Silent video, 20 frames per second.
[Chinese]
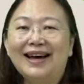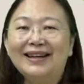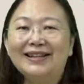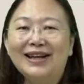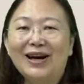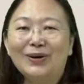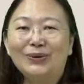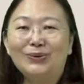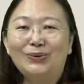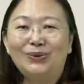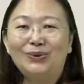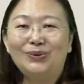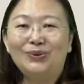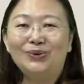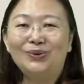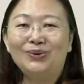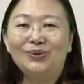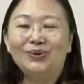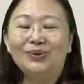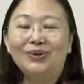要
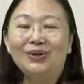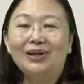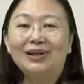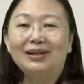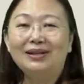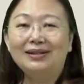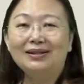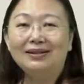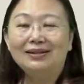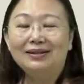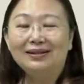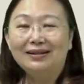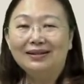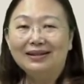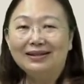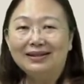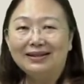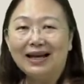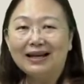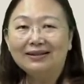去
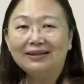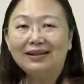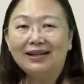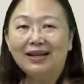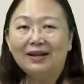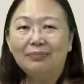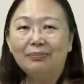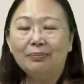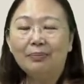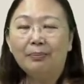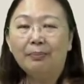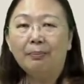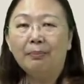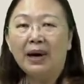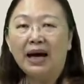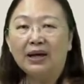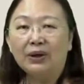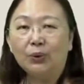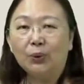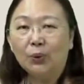商店
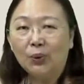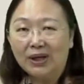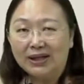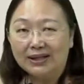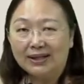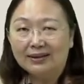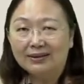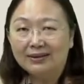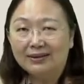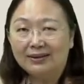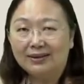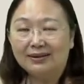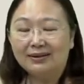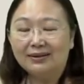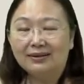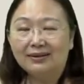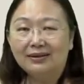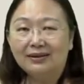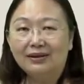买卫生纸，